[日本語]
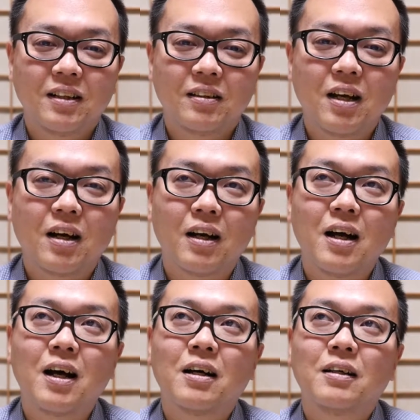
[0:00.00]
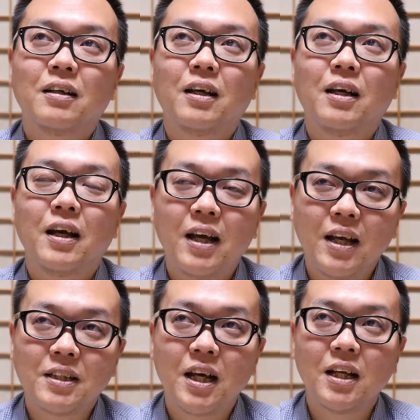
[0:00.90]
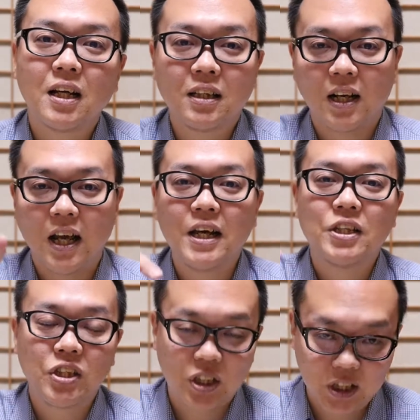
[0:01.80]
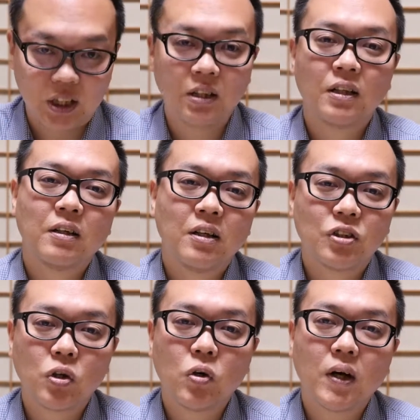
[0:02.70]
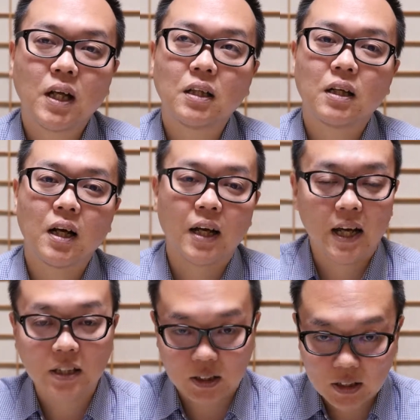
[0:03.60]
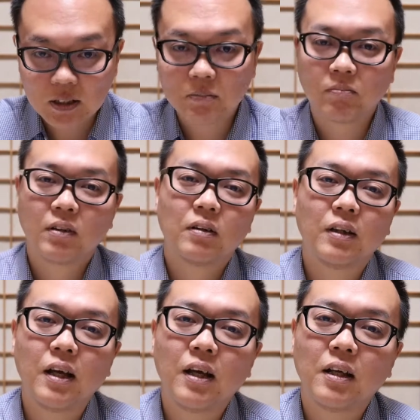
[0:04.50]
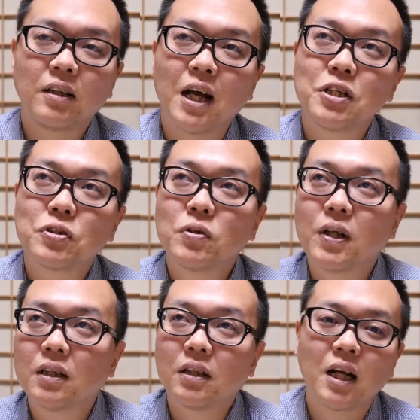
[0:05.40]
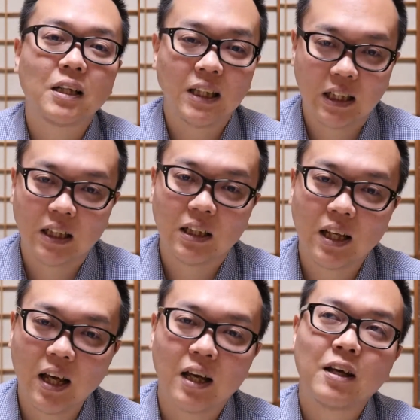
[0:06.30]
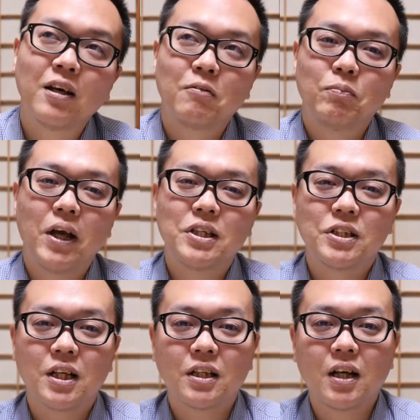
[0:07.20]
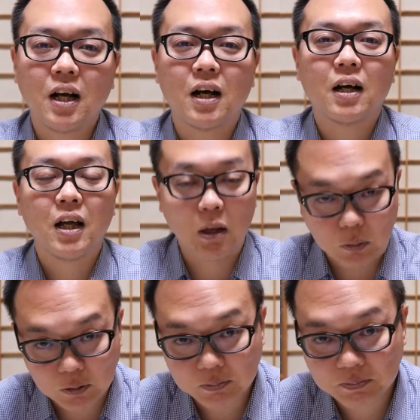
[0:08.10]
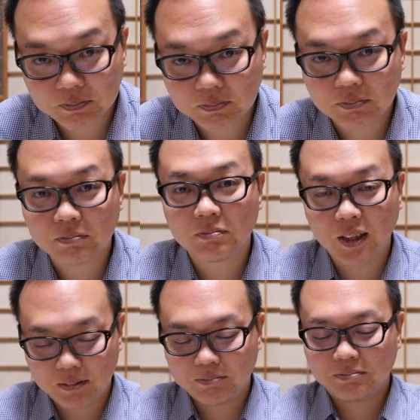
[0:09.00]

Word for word: だから、えー、平成だったら H 昭和だったら S で大正だったら T で明治だったら M ね